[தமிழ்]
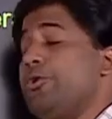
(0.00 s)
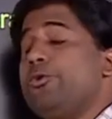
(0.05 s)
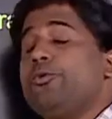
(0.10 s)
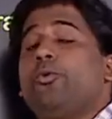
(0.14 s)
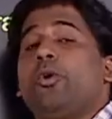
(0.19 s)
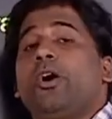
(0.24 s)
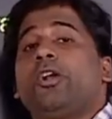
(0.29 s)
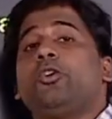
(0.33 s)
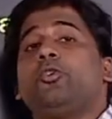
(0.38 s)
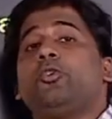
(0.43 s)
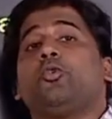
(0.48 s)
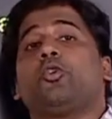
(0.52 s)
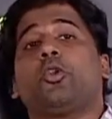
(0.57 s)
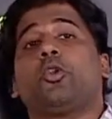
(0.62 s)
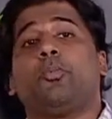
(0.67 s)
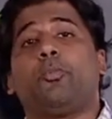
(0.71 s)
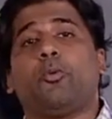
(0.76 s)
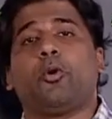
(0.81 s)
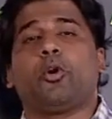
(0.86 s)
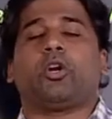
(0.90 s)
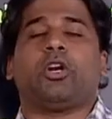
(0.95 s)
யூஎன் ஒரு
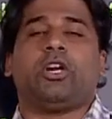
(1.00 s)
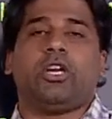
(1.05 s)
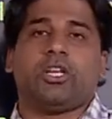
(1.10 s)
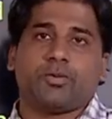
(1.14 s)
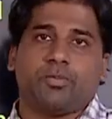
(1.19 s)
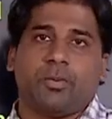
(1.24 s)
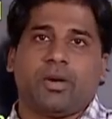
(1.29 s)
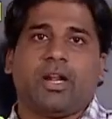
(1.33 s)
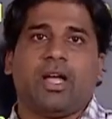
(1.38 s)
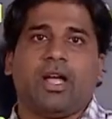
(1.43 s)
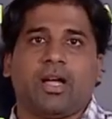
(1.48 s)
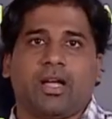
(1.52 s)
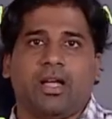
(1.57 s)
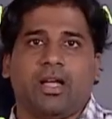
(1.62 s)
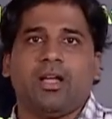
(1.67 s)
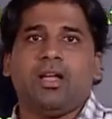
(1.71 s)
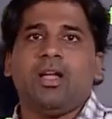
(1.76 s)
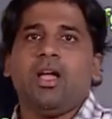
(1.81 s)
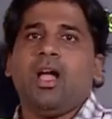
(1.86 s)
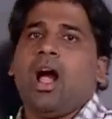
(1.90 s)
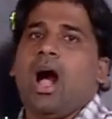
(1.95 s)
ரிப்போர்ட் ரிலீஸ் பண்ணாங்க
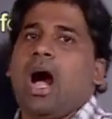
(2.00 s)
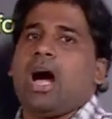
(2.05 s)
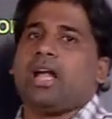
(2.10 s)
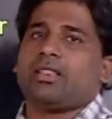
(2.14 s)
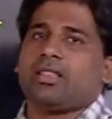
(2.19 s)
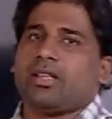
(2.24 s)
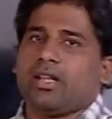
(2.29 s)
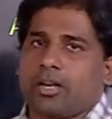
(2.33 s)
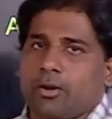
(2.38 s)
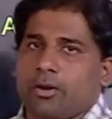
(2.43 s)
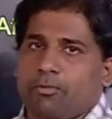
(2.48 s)
அந்த